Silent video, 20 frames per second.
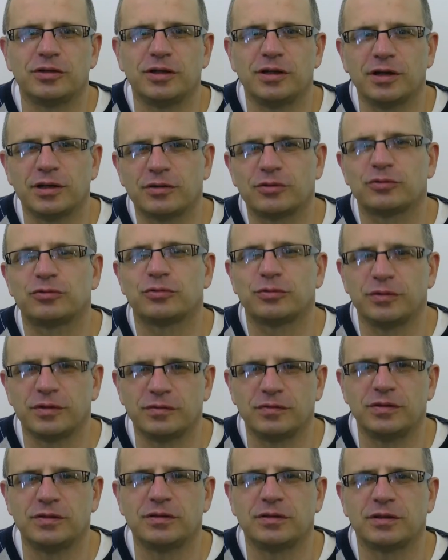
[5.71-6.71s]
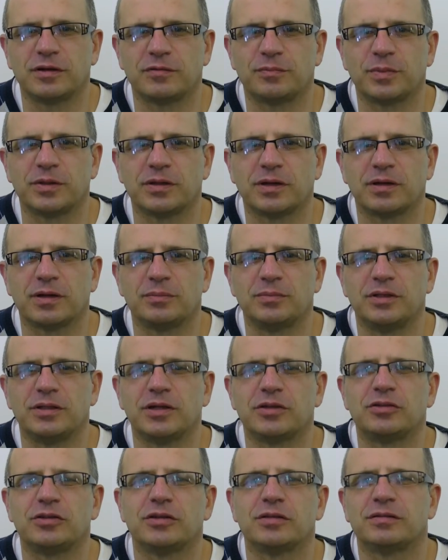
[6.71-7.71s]
ile kosztuje wizyta w Pana
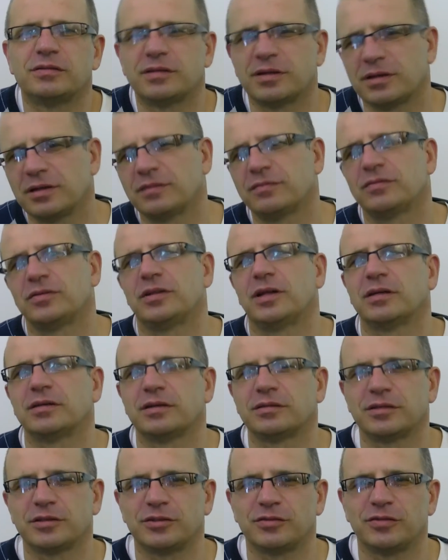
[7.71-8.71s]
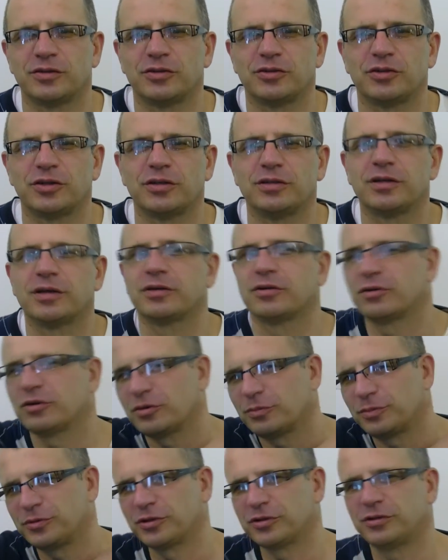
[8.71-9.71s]
gabinecie celem wydania zaświadczenia
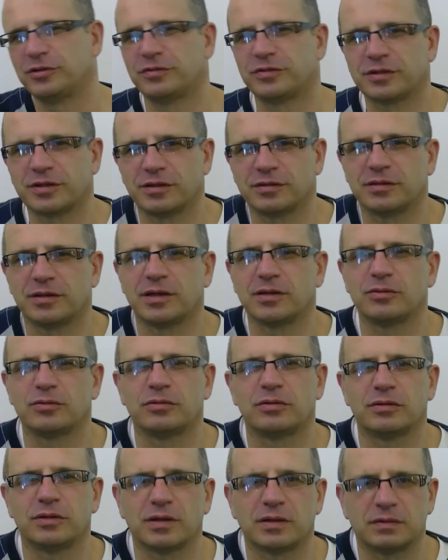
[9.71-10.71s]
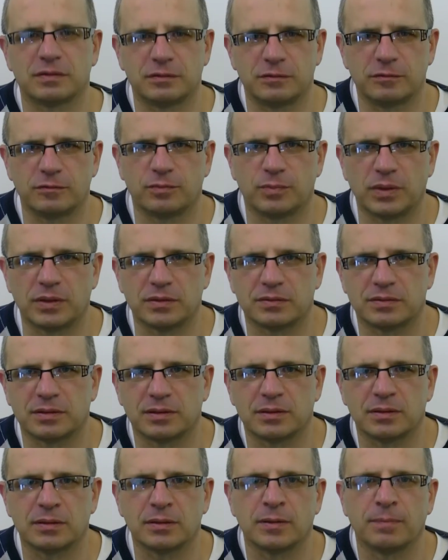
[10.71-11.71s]
o przeciwwskazaniu do jazdy w
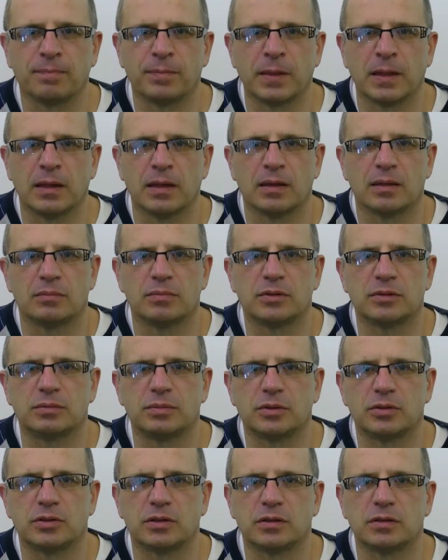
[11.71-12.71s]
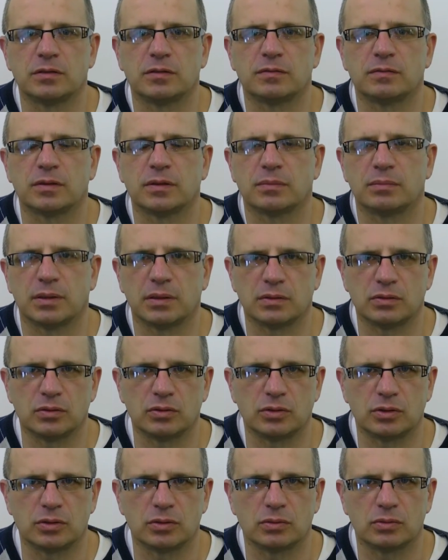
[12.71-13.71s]
pasach bezpieczeństwa. Bardzo
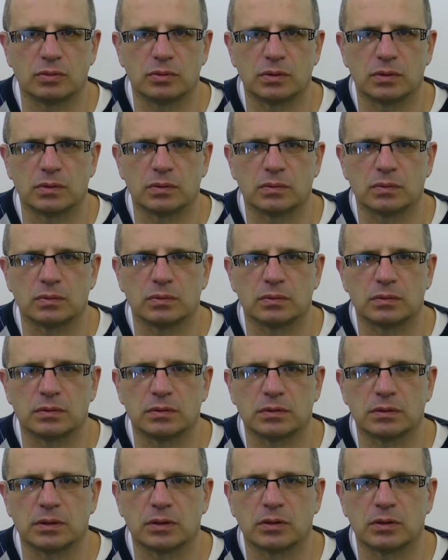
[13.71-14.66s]
dziękuję za